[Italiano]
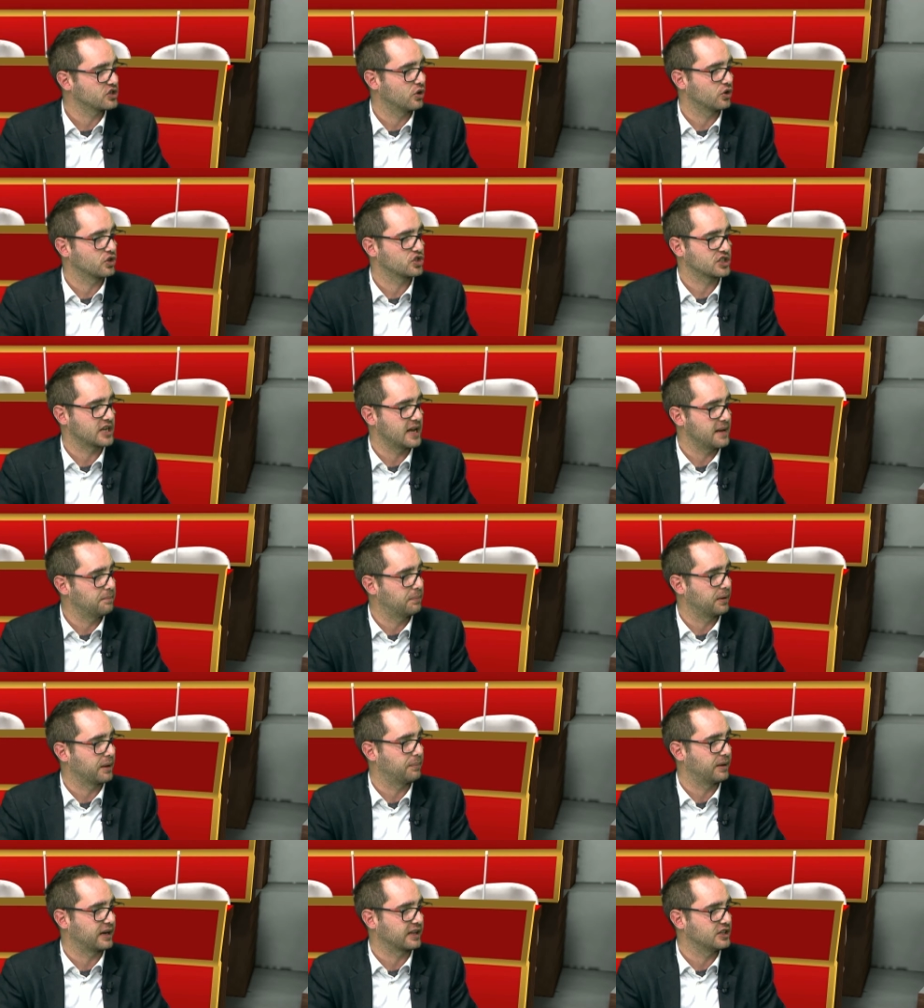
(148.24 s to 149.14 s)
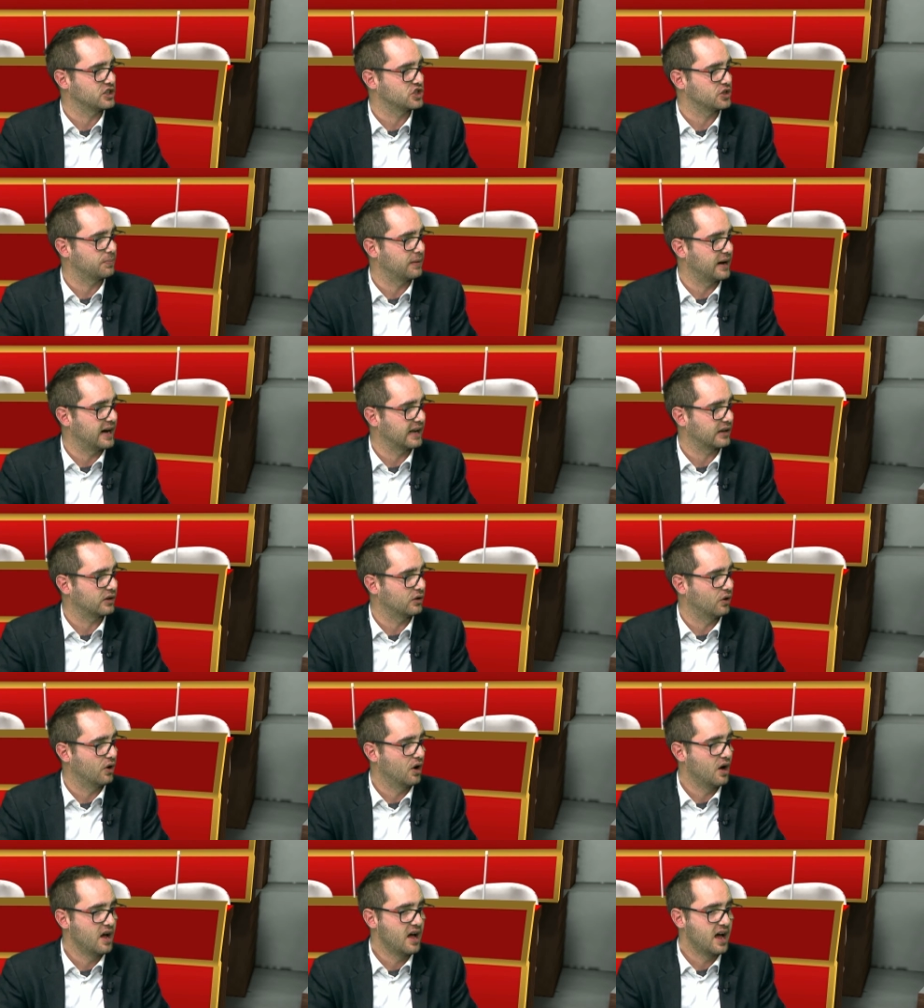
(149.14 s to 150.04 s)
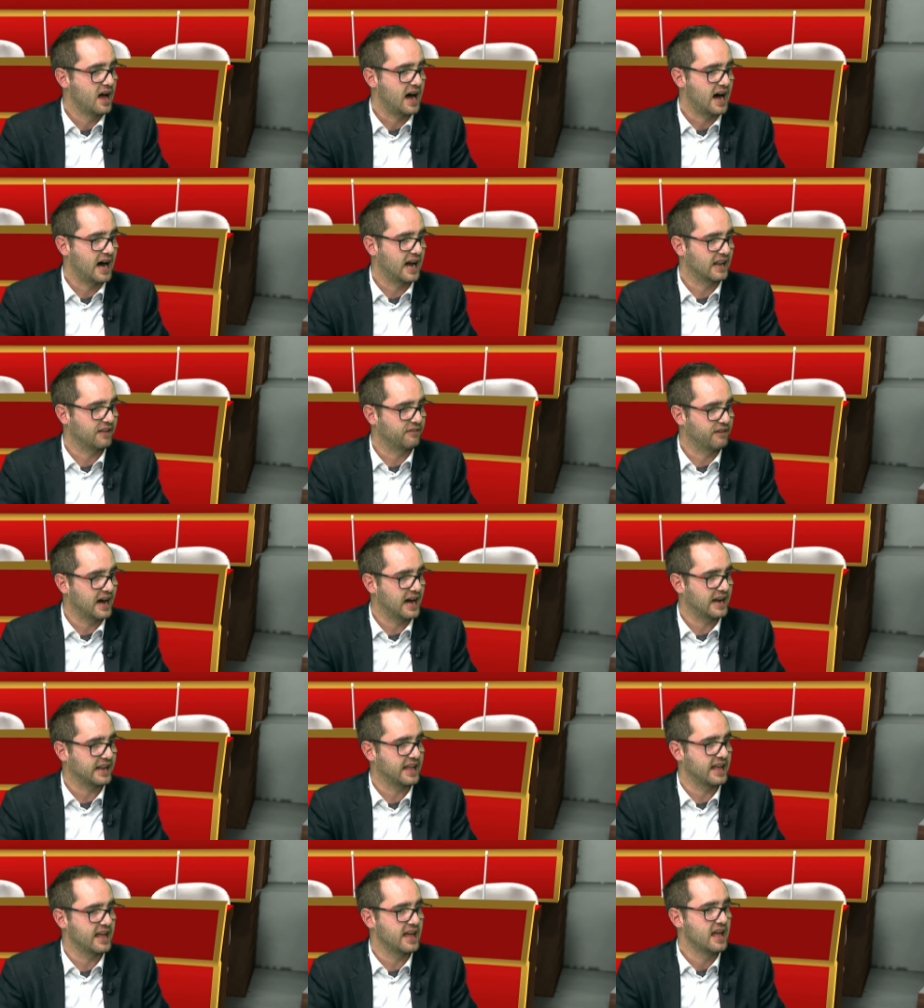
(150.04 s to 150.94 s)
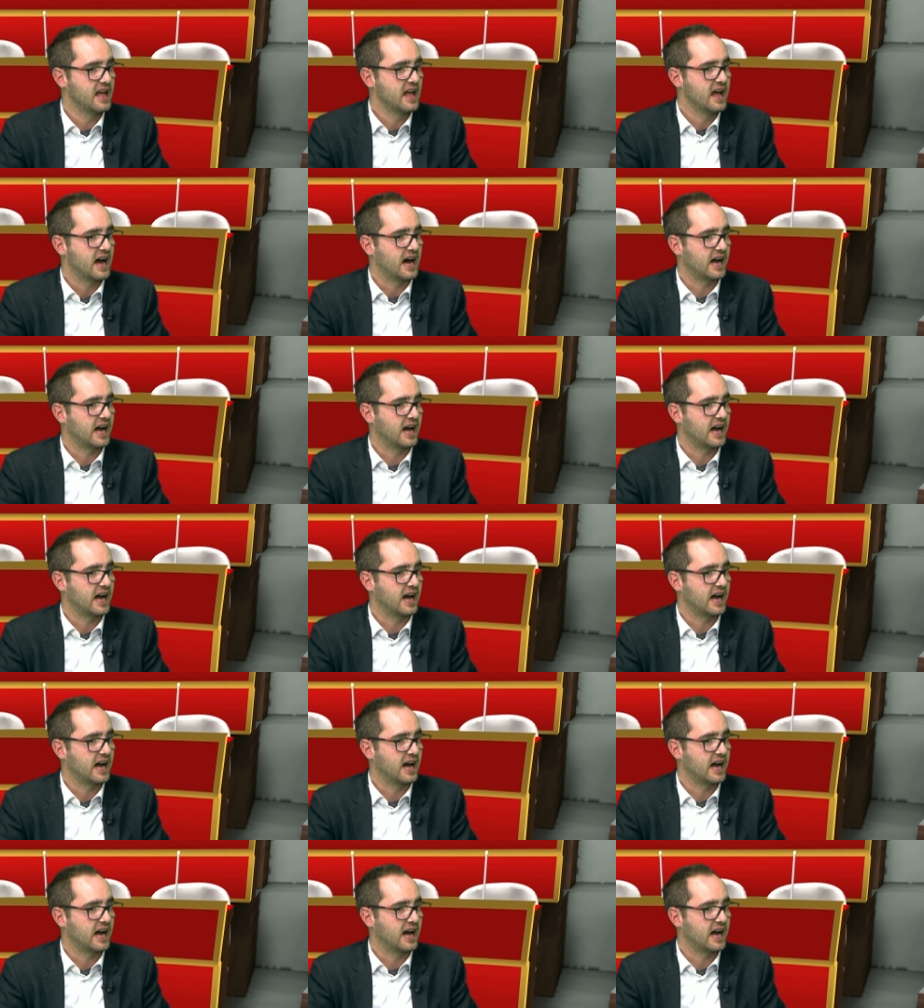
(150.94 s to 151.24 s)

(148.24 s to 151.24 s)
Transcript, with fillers: ho sempre partecipato alle varie,